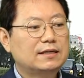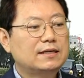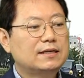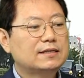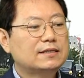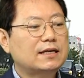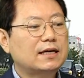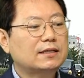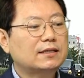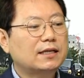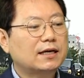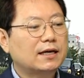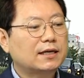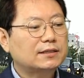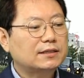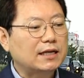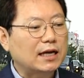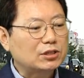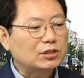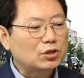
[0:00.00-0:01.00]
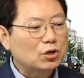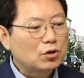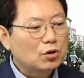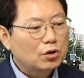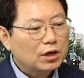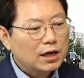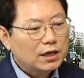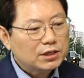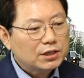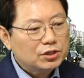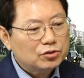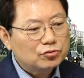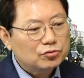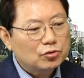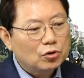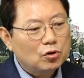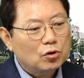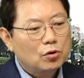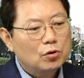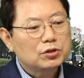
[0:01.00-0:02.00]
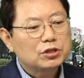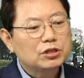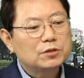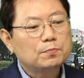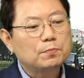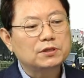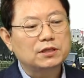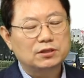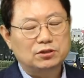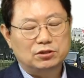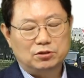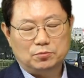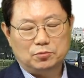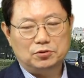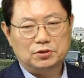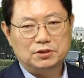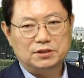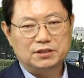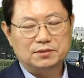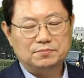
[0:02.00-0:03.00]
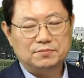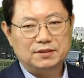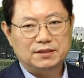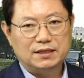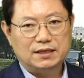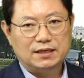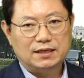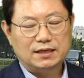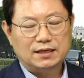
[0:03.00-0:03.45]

상대가 자전거란 이유로 10%를 보고 있습니다.